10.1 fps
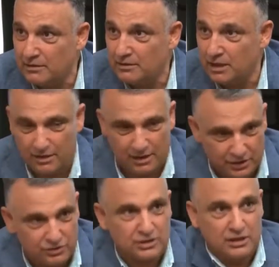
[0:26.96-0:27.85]
да,
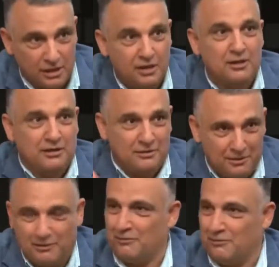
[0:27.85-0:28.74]
это же
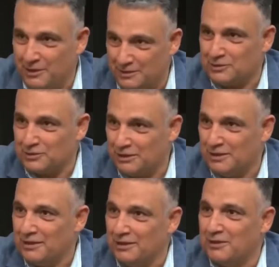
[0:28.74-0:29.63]
Э, это же
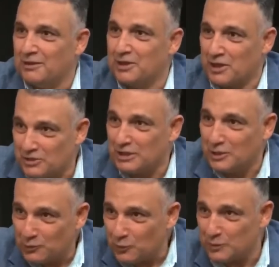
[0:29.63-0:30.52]
э,
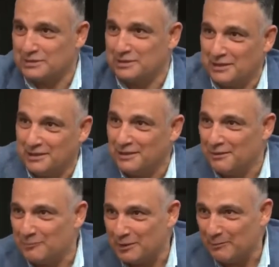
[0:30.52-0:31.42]
гражданин Турции,
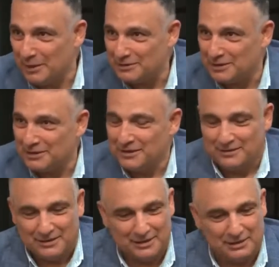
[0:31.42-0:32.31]
понимаете?
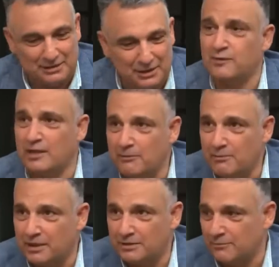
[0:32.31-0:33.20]
этот значит,
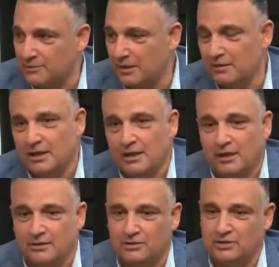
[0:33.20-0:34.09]
парламентом. Да?
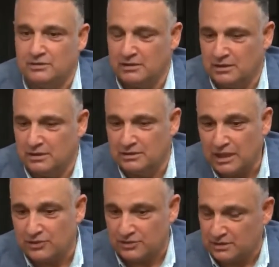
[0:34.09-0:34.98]
Значит, э,
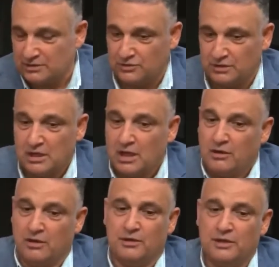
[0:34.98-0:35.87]
дальше, значит,
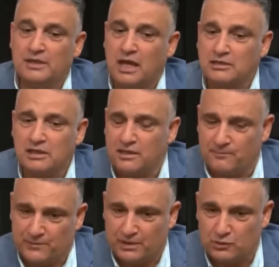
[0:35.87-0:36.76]
э, иногда
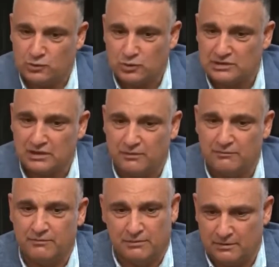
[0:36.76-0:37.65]
э, Турция
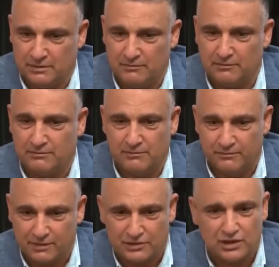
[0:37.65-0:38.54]

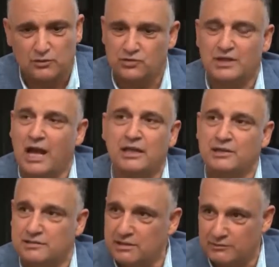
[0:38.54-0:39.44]
выражает очень
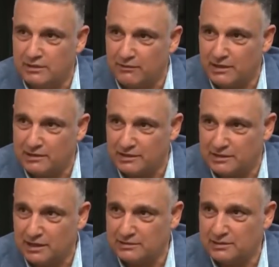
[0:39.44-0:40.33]
агрессивно в адрес
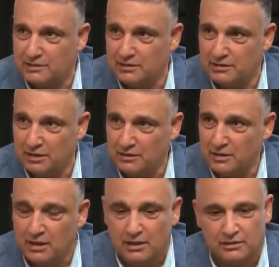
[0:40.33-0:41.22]
России, да?
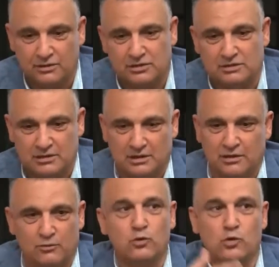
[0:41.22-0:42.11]
значит,
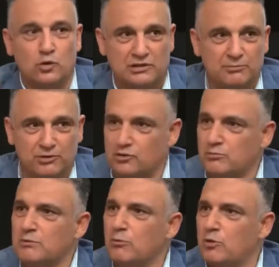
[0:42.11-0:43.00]
угрозами, что
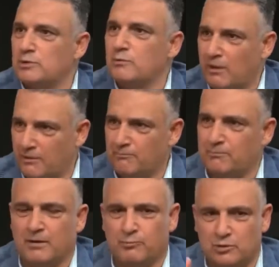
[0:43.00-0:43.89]
мы можем вам
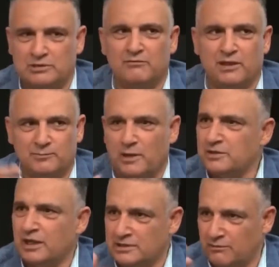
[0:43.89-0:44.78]
а, против вас
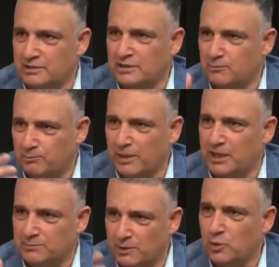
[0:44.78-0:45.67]
поднять
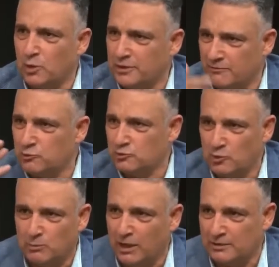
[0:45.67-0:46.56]
25 миллионов
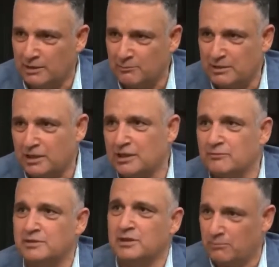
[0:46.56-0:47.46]
мусульман там, и так далее,
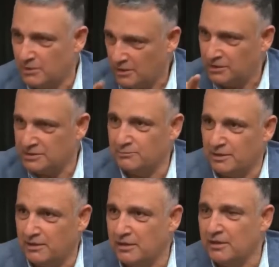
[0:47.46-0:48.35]
вы там
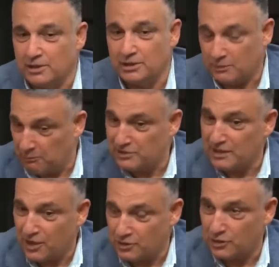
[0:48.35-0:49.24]
себе. Это
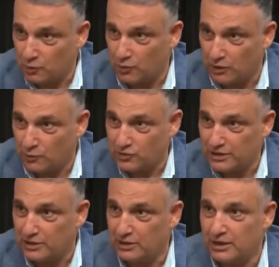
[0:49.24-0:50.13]
ближайшее
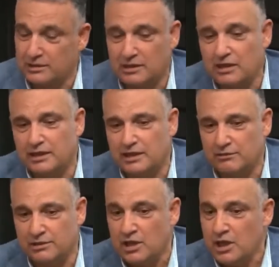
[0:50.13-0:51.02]
окружение Эрдогана
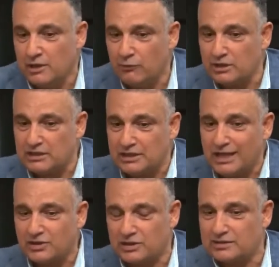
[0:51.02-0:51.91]
говорит. И вот это
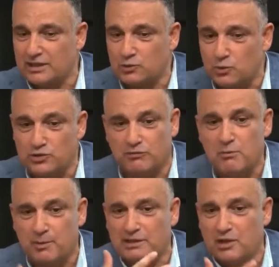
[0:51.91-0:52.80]
наше сотрудничество. Мы
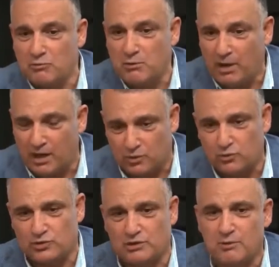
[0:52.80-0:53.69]
продаем им
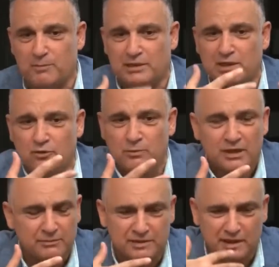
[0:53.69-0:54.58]
оружие, мы продаем,
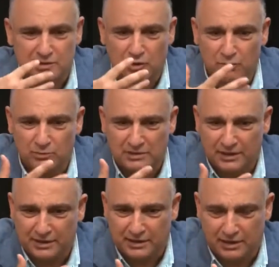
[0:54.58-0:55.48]
мы создаем для
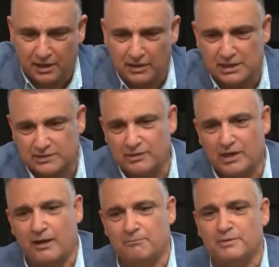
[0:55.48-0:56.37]
них газовый
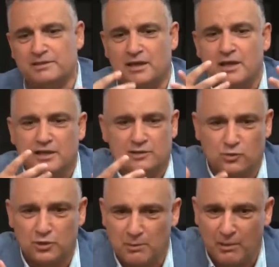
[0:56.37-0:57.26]
хаб, мы
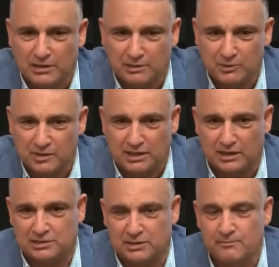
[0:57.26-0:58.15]
строим им атомные
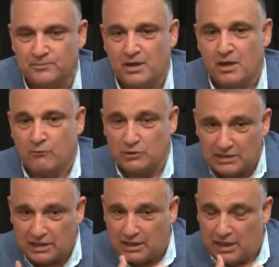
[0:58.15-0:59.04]
станции. Вот
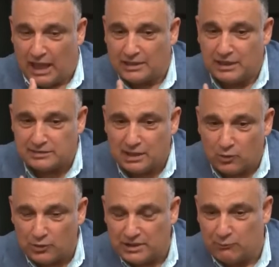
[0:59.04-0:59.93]
это
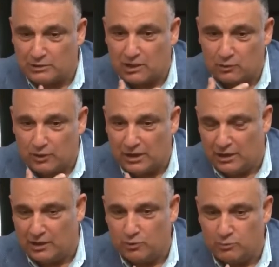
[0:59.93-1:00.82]
односторонняя вот
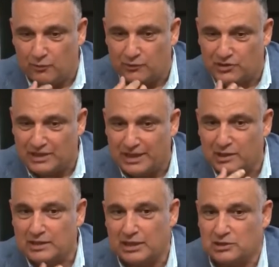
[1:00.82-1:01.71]
такая любовь к
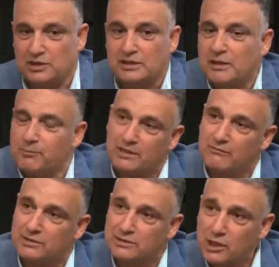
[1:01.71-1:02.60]
членам НАТО не
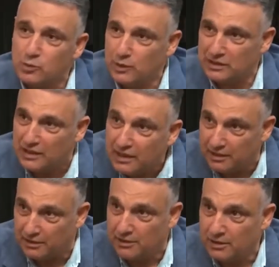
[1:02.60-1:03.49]
провоцирует
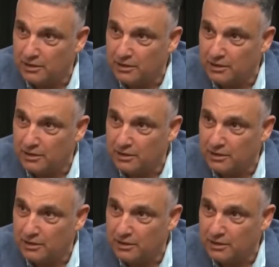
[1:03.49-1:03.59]
ли